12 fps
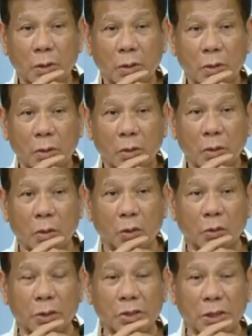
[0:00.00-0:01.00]
okay
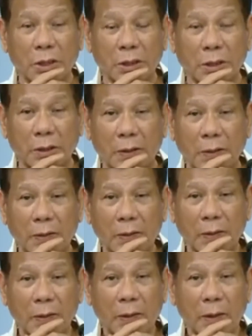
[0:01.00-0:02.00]
sa akin
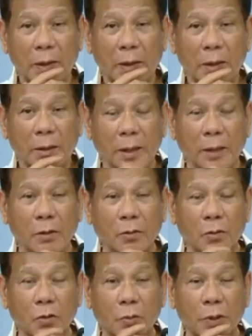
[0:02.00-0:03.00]
tayong
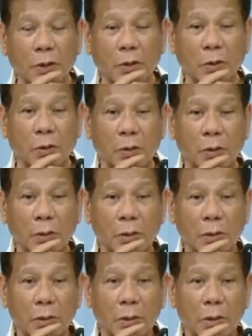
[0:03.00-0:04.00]
gobyerno
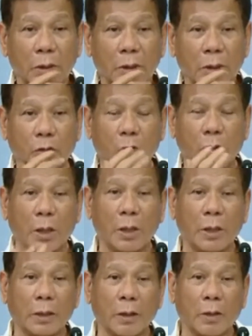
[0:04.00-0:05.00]
ito lang
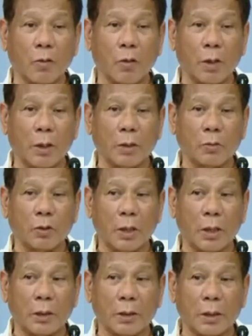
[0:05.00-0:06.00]
ang nakuha natin
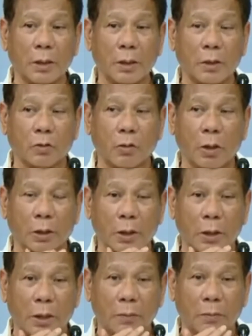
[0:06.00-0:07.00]
natin ito lang rin
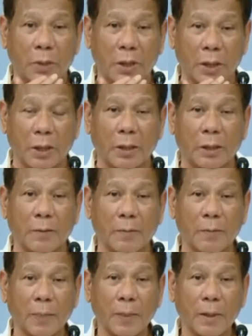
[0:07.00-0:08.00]
ang binigay
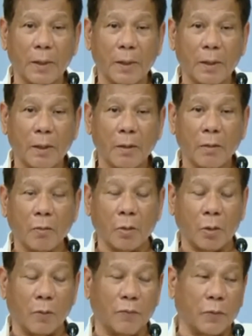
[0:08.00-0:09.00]
well
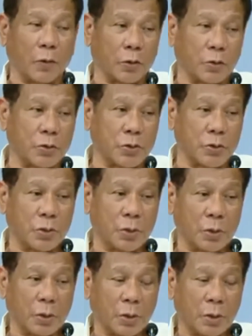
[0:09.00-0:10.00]
of course
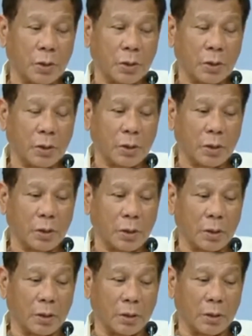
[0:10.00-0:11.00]
uh,
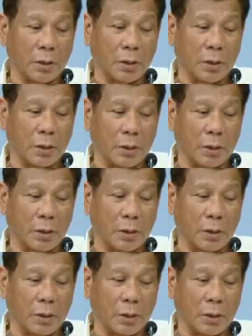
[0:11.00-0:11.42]
the, uh,